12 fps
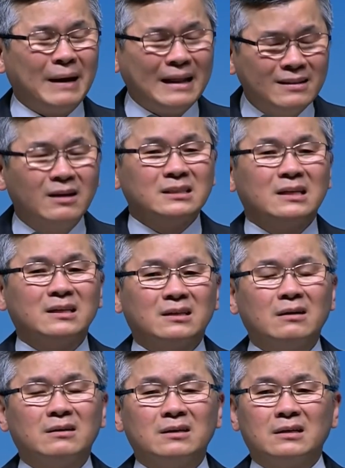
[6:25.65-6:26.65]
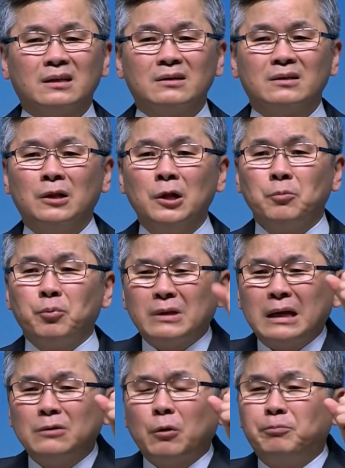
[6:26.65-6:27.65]
반드시 겪어야 되는
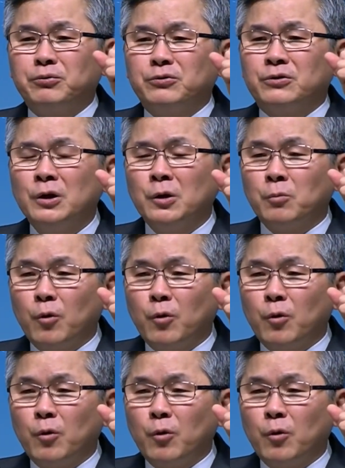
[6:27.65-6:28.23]
보다 높은